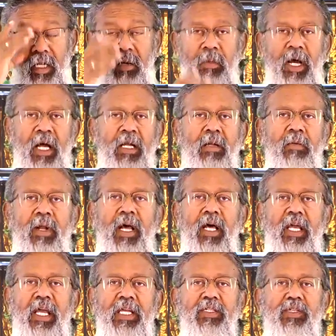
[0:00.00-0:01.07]
நம்
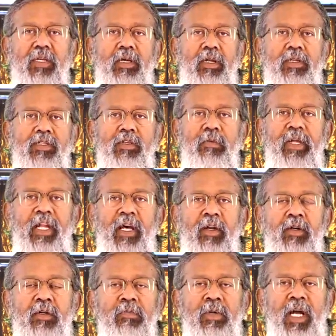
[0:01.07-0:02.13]
ஆண்டவராக இயேசு கிறிஸ்துவின்
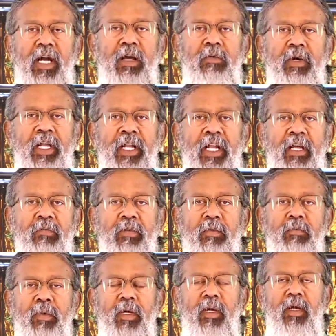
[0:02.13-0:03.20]
அருளும் கடவுளின்
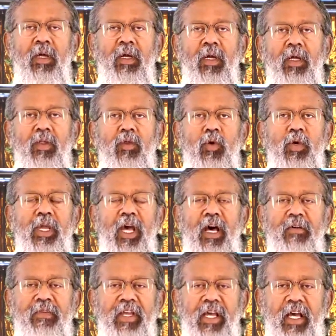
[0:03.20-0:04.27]
அன்பும் தூய
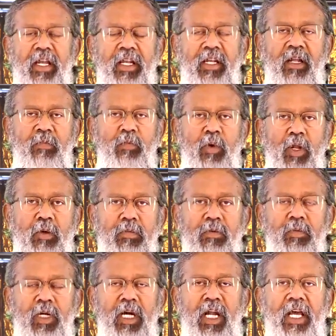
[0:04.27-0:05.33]
ஆவியாரின்
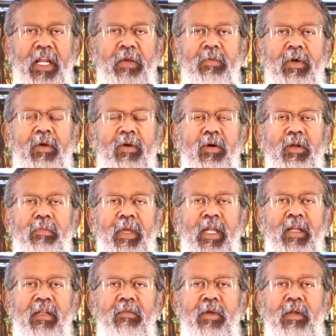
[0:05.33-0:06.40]
நட்புறவும் உங்கள் அனைவரோடும்
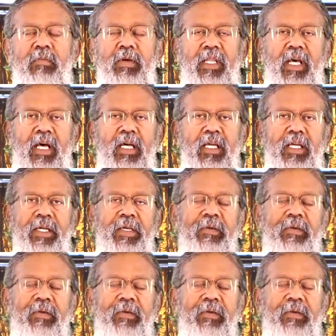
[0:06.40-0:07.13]
என்றும் இருப்பதாக